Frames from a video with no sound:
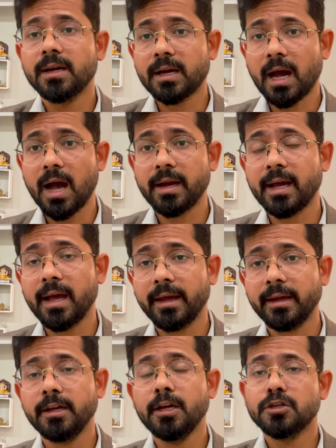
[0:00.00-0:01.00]
खाना
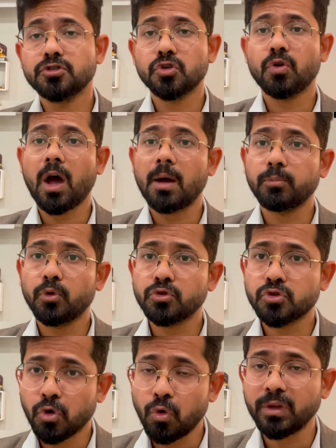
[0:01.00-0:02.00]
है जो आपको
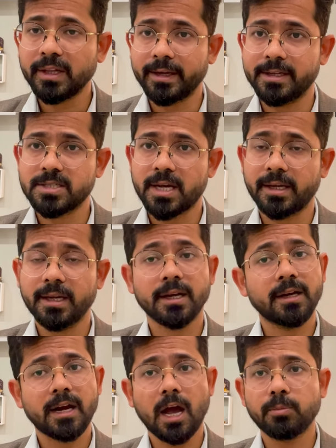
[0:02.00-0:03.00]
छोड़ देने चाहिए
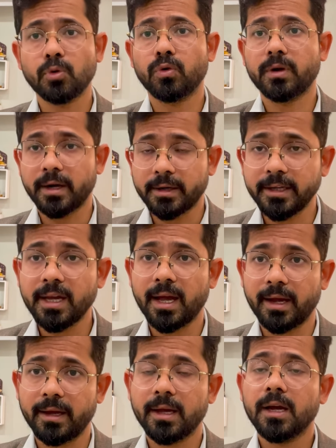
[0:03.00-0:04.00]
अगर आपको गठिया
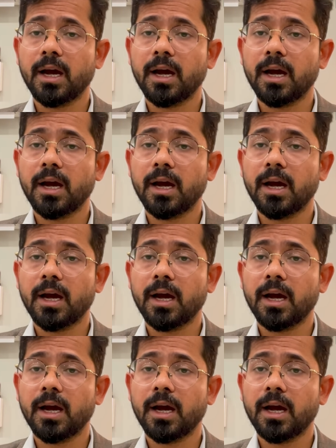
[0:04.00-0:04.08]
है